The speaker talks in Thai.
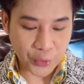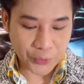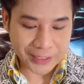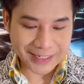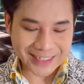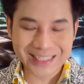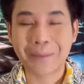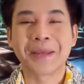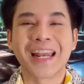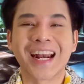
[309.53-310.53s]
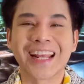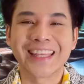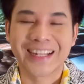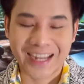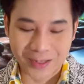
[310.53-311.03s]
พรุ่งนี้จะเป็นอะไร
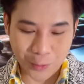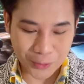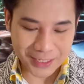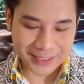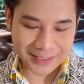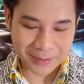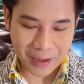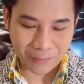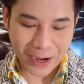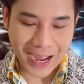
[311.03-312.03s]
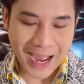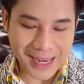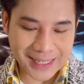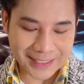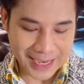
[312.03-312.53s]
ยังไงอุงอิงจะแบบว่า
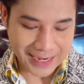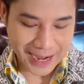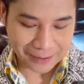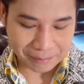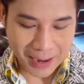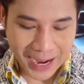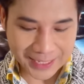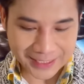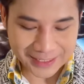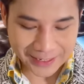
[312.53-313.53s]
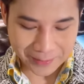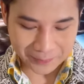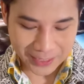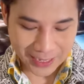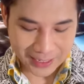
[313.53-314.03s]
ดีใจหนักไหมอะไร
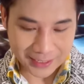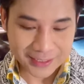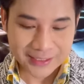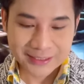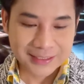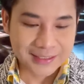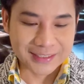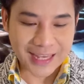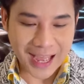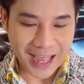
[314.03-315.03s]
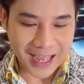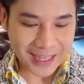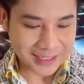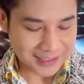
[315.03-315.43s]
แบบเนี้ยนะ